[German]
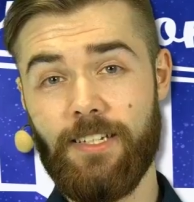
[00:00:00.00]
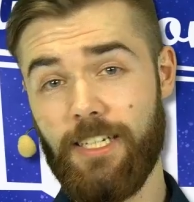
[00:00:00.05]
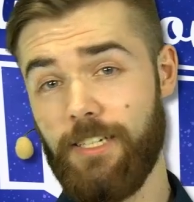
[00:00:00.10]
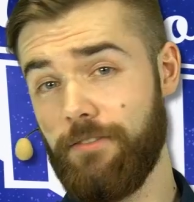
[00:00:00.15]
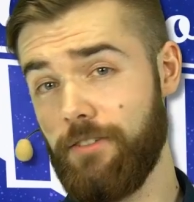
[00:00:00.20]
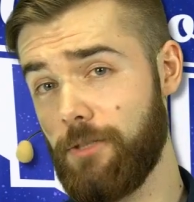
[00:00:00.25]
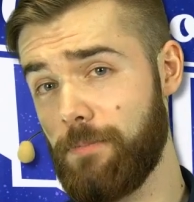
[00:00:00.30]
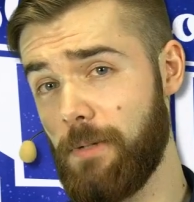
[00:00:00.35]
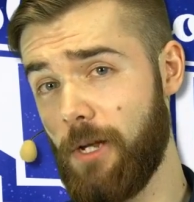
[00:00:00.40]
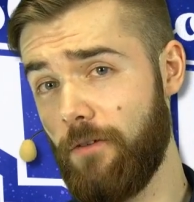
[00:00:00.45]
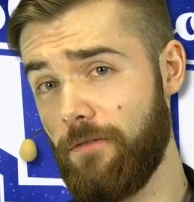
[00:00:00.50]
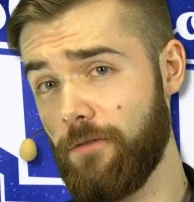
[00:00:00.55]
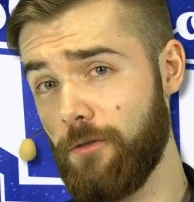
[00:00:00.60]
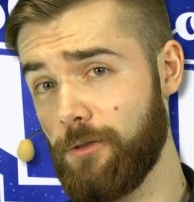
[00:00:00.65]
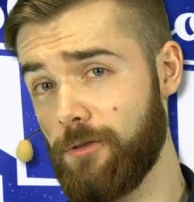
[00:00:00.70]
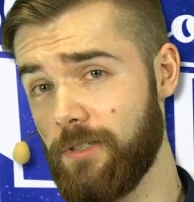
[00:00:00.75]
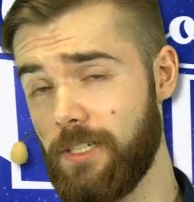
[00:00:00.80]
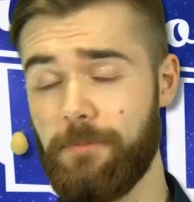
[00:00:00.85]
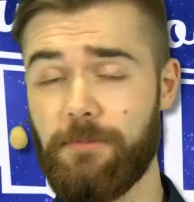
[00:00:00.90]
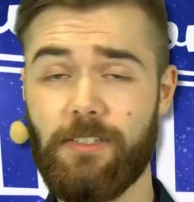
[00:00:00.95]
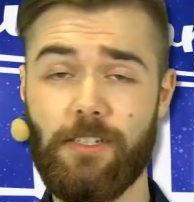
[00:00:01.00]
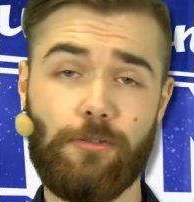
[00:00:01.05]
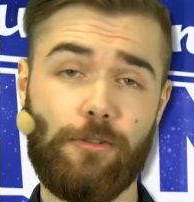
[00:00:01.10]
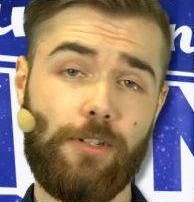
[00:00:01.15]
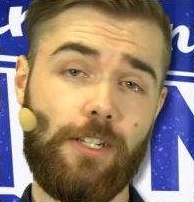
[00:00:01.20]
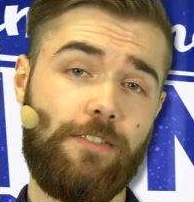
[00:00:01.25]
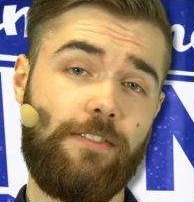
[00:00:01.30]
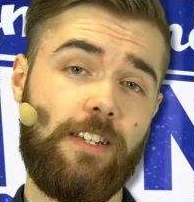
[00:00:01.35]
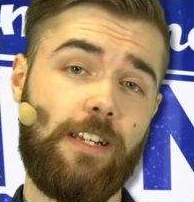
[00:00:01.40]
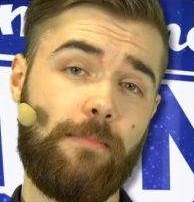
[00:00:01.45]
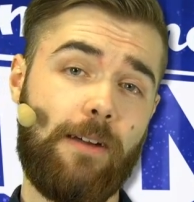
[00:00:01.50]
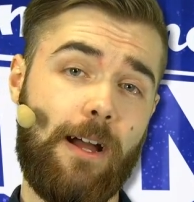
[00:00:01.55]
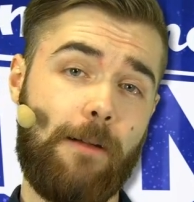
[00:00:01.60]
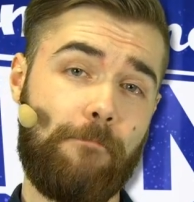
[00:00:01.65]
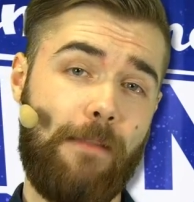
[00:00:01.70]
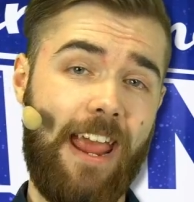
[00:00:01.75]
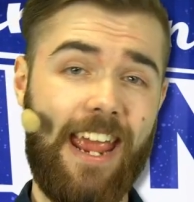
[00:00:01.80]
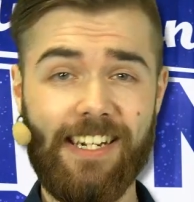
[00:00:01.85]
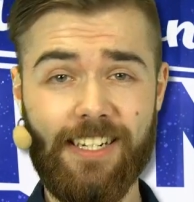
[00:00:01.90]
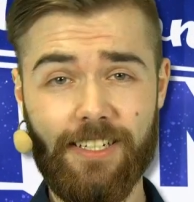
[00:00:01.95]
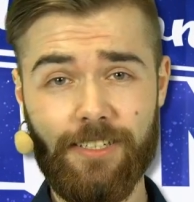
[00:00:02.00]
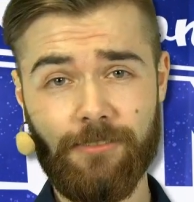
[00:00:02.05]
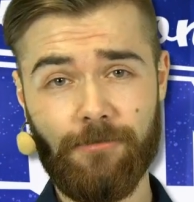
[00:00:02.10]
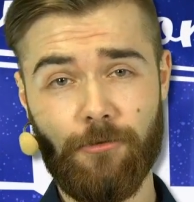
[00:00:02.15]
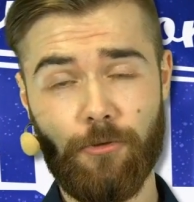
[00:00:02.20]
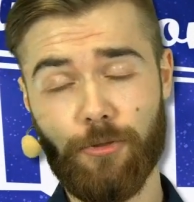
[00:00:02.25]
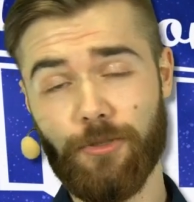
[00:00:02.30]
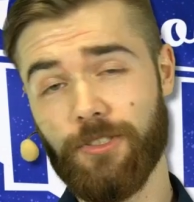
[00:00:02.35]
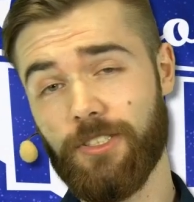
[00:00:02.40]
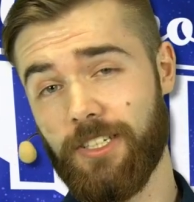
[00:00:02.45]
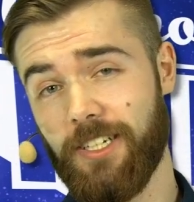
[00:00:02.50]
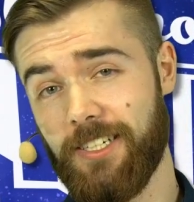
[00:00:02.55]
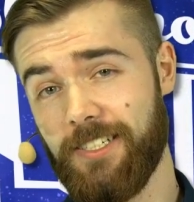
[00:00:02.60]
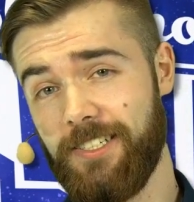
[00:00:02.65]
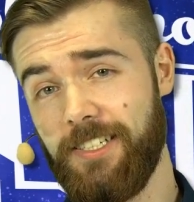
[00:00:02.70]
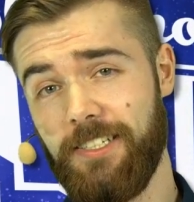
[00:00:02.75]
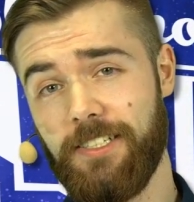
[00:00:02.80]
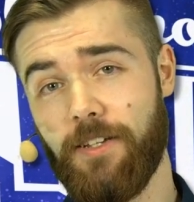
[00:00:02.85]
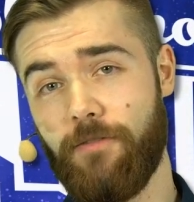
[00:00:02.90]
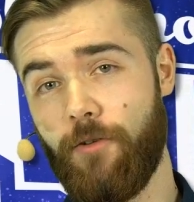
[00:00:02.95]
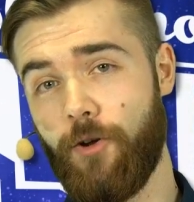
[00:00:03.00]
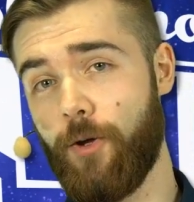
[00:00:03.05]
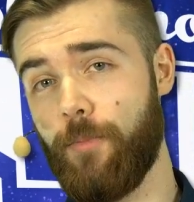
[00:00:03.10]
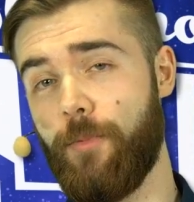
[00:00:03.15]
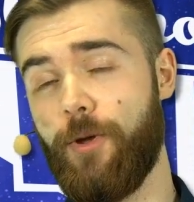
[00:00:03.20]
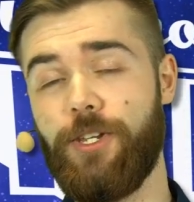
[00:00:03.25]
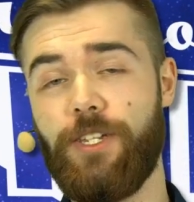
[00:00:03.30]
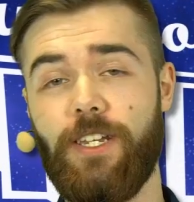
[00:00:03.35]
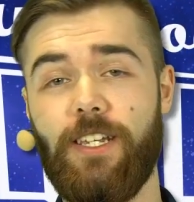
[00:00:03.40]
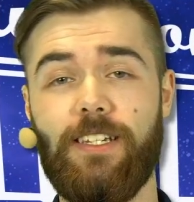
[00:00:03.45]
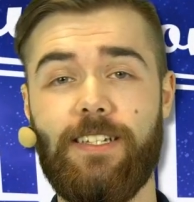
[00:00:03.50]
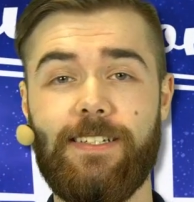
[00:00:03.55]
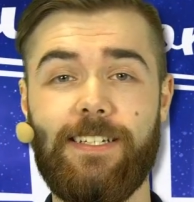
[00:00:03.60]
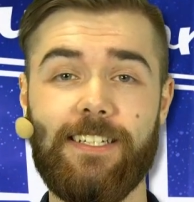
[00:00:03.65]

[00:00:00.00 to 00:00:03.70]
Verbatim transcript: Die Gewinnspielauflösung gibt es natürlich wie immer am Ende und in dieser Woche möchte ich,